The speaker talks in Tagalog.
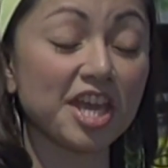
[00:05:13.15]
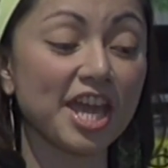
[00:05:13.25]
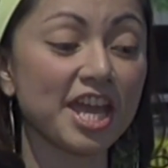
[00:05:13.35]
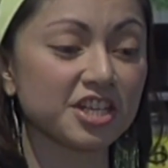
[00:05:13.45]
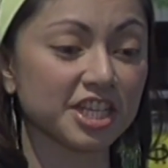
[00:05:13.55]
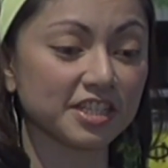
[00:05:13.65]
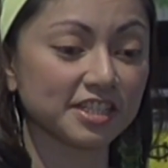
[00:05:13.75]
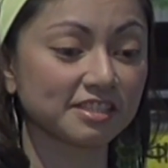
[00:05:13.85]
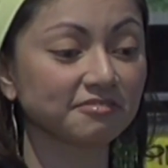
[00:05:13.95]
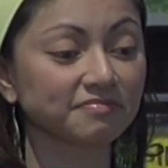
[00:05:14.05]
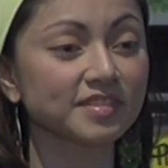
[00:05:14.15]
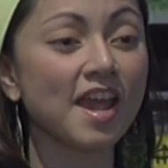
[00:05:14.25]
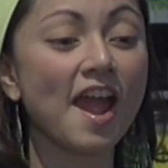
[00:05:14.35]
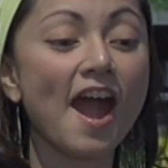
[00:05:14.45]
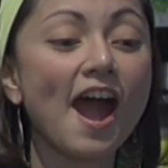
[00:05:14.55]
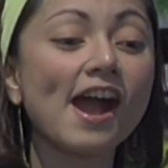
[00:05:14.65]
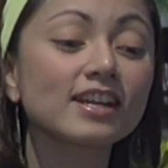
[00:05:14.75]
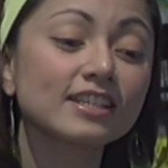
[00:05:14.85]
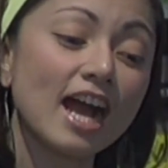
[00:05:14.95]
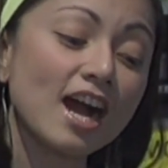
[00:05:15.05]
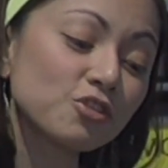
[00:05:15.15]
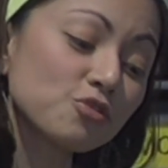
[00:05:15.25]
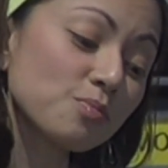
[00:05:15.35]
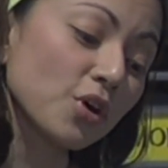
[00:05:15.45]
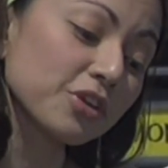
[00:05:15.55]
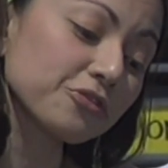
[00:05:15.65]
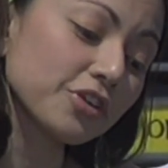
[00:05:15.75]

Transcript: Eric. Ang gagong boy